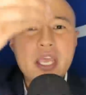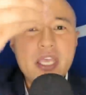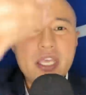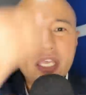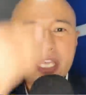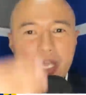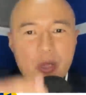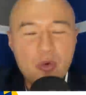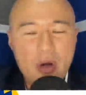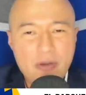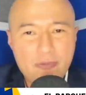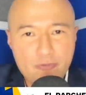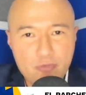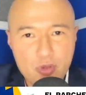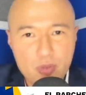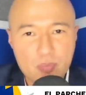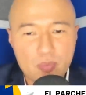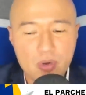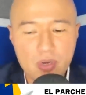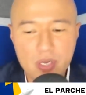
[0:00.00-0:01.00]
y
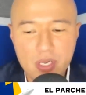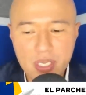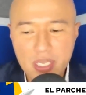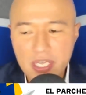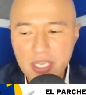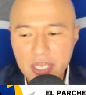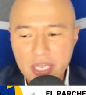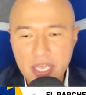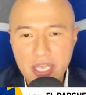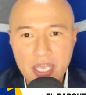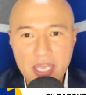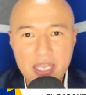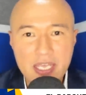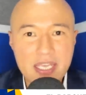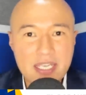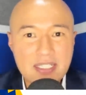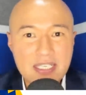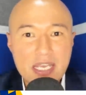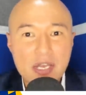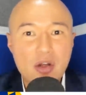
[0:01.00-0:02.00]
Fútbol. Eh,
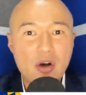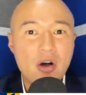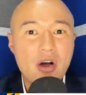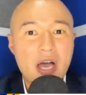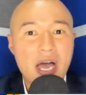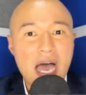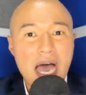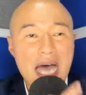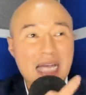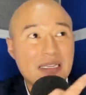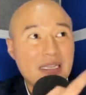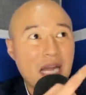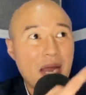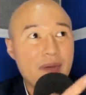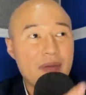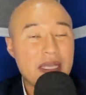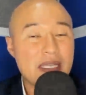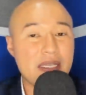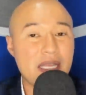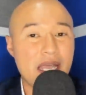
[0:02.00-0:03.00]
y si no, a
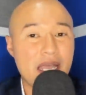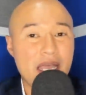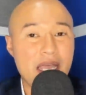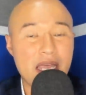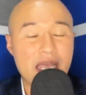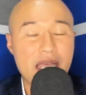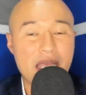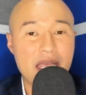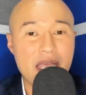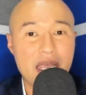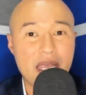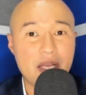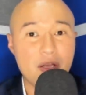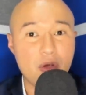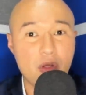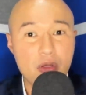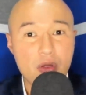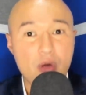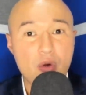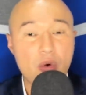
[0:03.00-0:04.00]
través del el
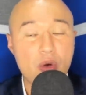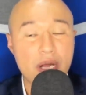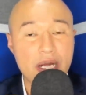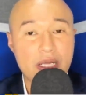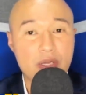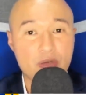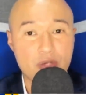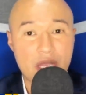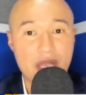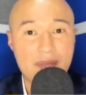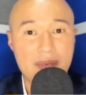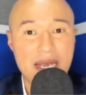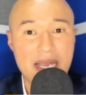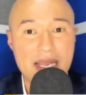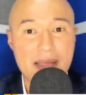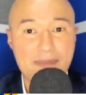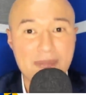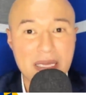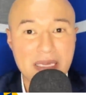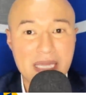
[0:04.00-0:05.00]
código QR que ustedes ven ahí
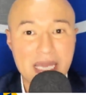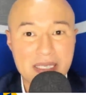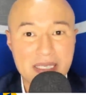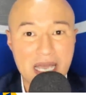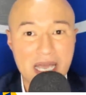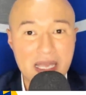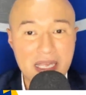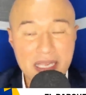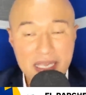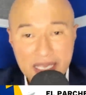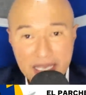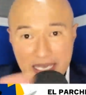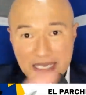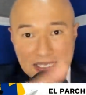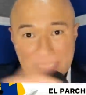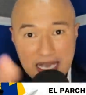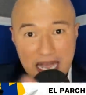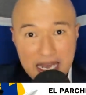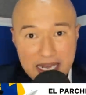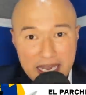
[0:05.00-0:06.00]
en pantalla.
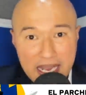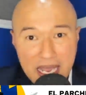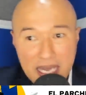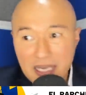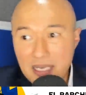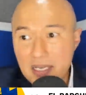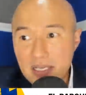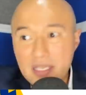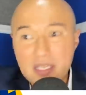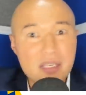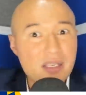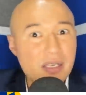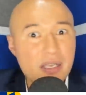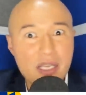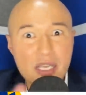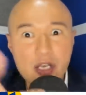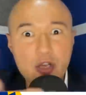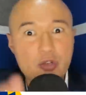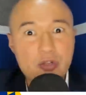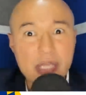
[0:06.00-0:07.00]
Escanean
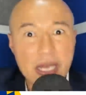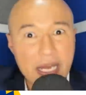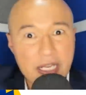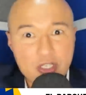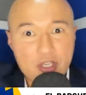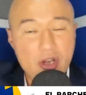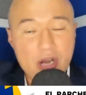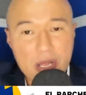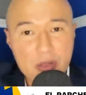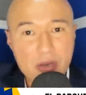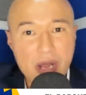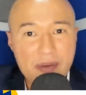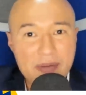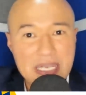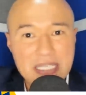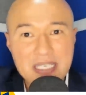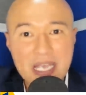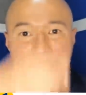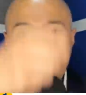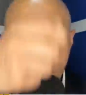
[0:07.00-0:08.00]
y los direcciona de una
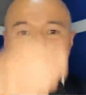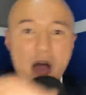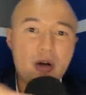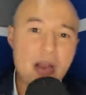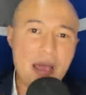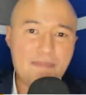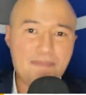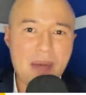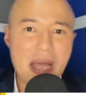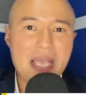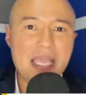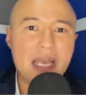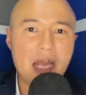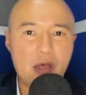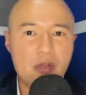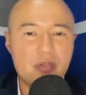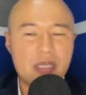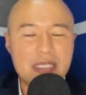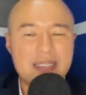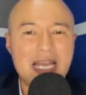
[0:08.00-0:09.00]
vez a una página
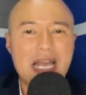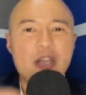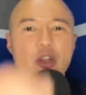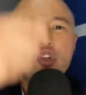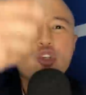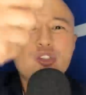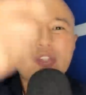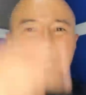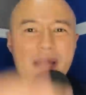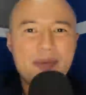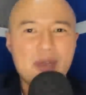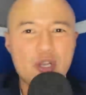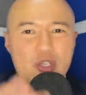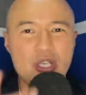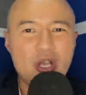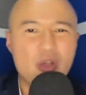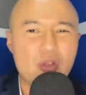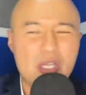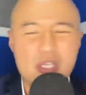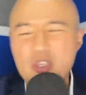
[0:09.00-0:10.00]
donde están los términos y
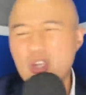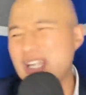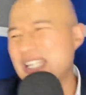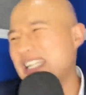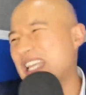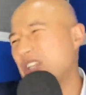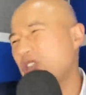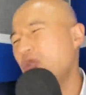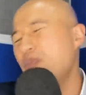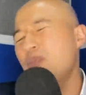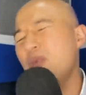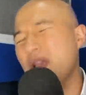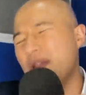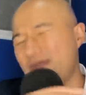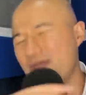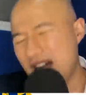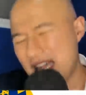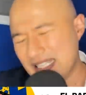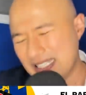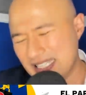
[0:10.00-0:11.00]
condiciones que son muy
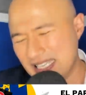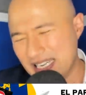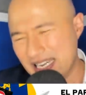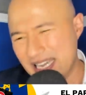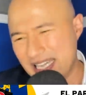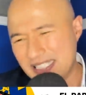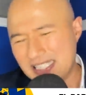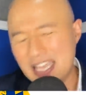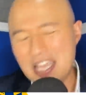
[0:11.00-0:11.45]
fáciles,